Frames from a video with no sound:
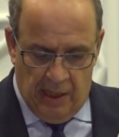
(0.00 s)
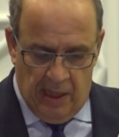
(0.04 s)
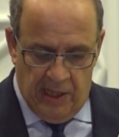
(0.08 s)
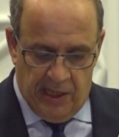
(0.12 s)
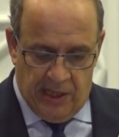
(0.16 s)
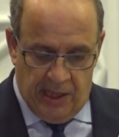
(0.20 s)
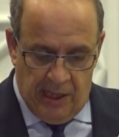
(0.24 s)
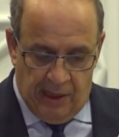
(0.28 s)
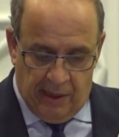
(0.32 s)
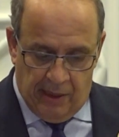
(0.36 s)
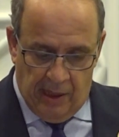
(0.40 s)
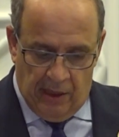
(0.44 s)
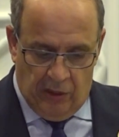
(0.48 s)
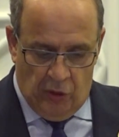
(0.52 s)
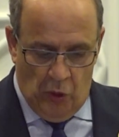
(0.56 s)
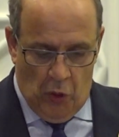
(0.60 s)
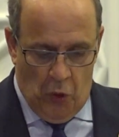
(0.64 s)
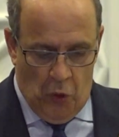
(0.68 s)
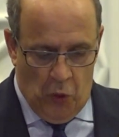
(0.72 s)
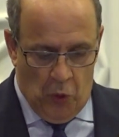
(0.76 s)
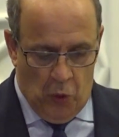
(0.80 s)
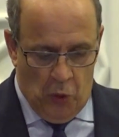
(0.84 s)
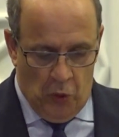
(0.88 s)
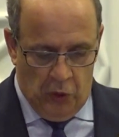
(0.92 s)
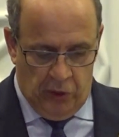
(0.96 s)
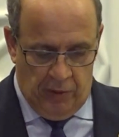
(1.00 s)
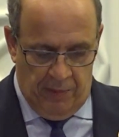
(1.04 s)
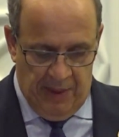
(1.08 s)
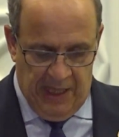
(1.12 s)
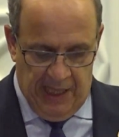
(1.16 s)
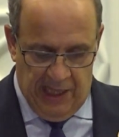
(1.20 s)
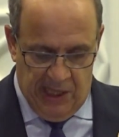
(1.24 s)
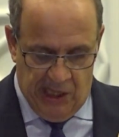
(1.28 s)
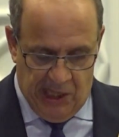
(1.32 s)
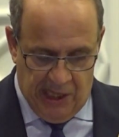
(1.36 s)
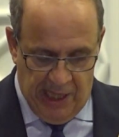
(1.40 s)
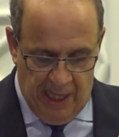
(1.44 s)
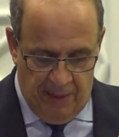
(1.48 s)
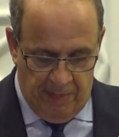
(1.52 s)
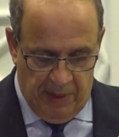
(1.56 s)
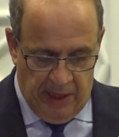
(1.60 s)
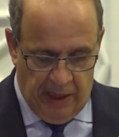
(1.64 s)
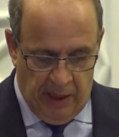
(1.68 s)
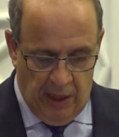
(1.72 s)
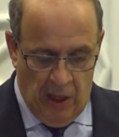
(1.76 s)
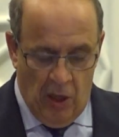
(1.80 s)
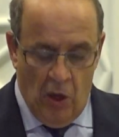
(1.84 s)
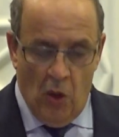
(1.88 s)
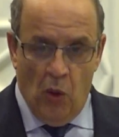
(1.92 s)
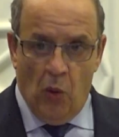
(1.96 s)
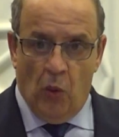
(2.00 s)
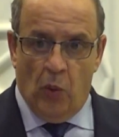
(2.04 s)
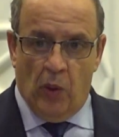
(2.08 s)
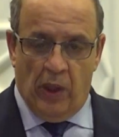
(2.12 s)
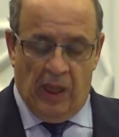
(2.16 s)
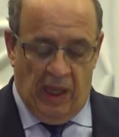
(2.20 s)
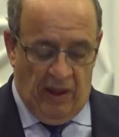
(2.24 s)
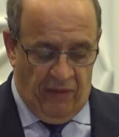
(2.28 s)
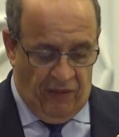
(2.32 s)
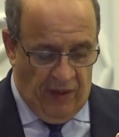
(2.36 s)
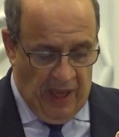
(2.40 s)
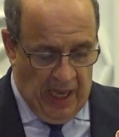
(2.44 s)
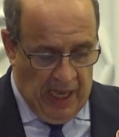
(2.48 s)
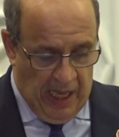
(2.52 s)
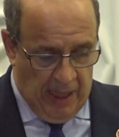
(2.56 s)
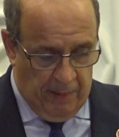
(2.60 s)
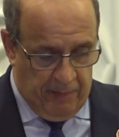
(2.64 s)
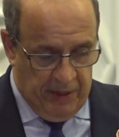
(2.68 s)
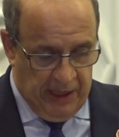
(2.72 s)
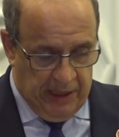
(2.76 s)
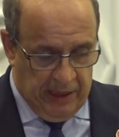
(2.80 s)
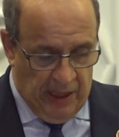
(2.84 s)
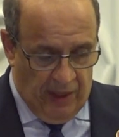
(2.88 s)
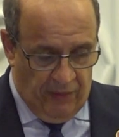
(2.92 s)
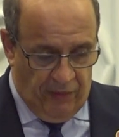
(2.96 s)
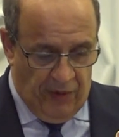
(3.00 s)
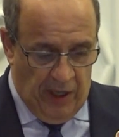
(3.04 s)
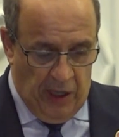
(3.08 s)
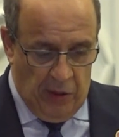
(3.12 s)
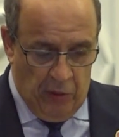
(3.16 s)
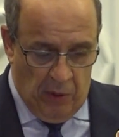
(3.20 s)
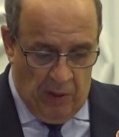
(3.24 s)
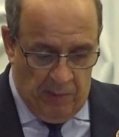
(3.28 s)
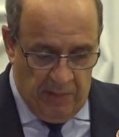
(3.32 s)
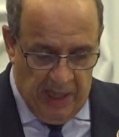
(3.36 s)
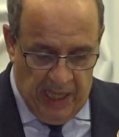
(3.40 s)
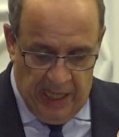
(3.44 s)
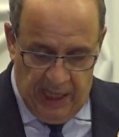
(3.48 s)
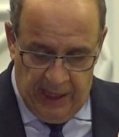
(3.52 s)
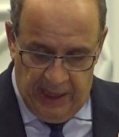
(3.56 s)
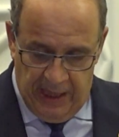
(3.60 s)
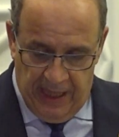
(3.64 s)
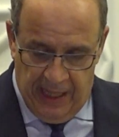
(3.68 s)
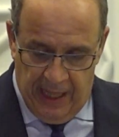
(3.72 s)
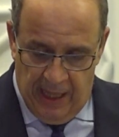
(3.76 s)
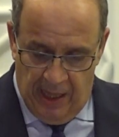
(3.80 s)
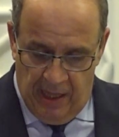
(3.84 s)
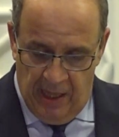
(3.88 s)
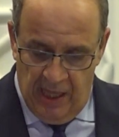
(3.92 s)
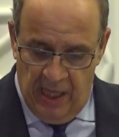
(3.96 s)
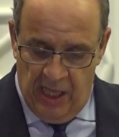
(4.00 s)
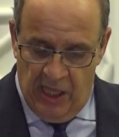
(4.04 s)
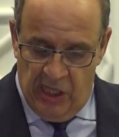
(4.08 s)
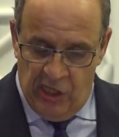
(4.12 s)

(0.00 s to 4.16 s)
ستة عقود من الزمن ورفع بتفان ومهنية